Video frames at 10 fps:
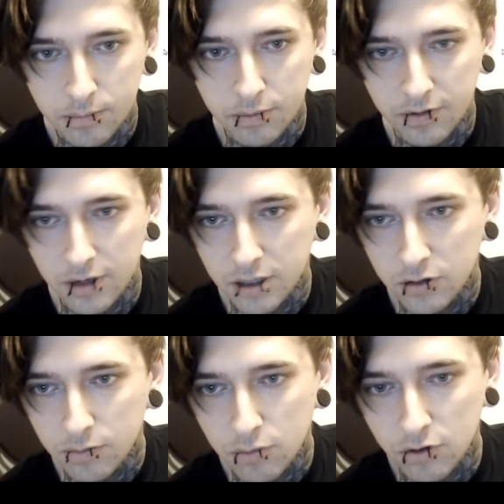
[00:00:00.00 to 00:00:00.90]
после этого
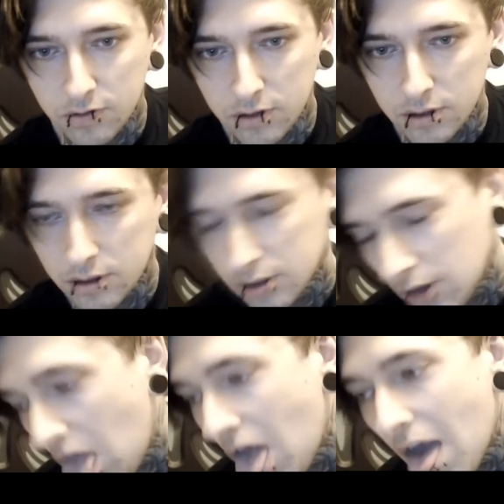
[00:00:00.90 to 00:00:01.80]
просто
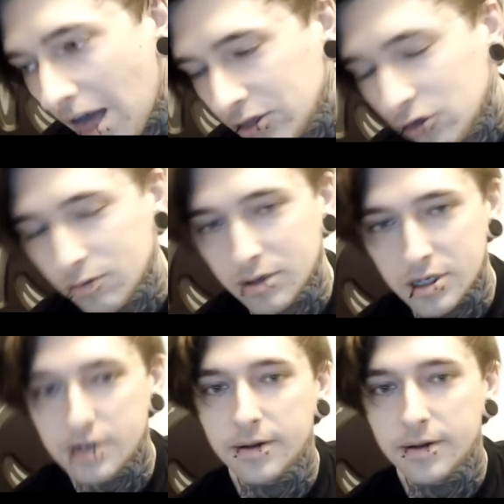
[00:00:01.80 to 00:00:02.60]
э, думаешь,